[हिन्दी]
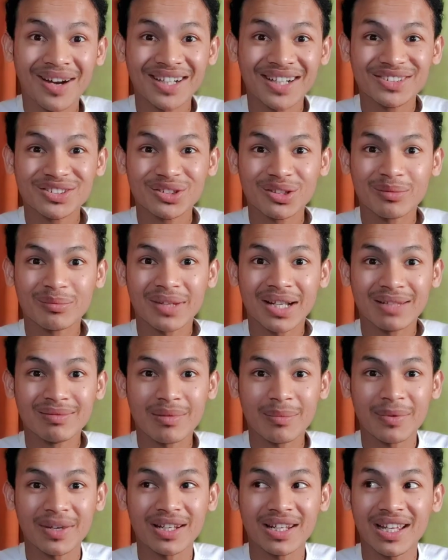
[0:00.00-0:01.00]
वाइट सूट मैंने
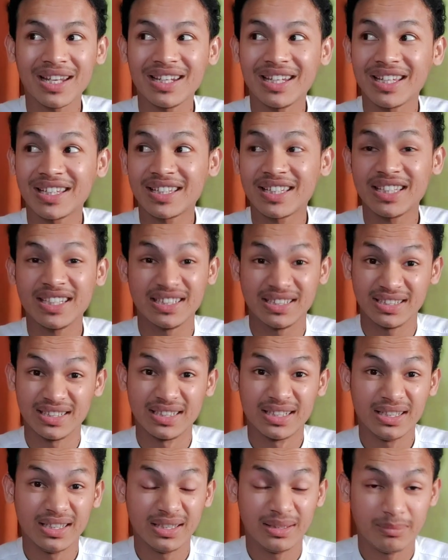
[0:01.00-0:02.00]
भी पहना है लेकिन
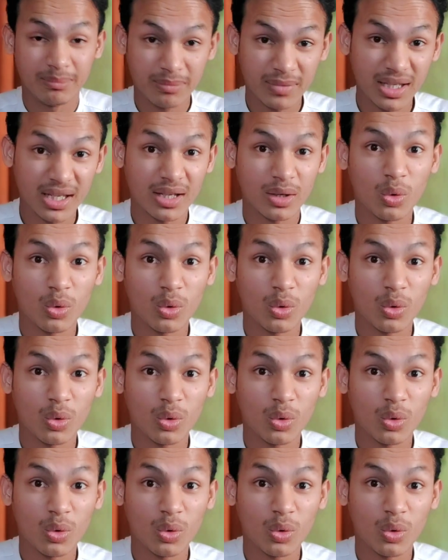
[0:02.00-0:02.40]
मैं